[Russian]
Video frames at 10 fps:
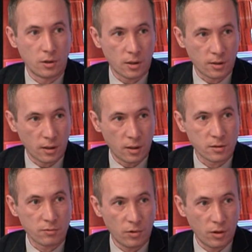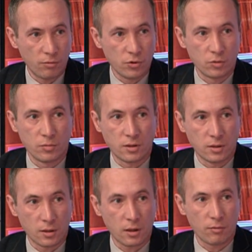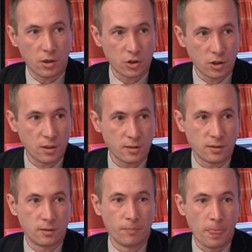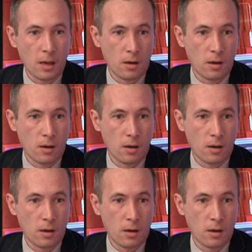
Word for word: Это от агентства недвижимости. Она выражается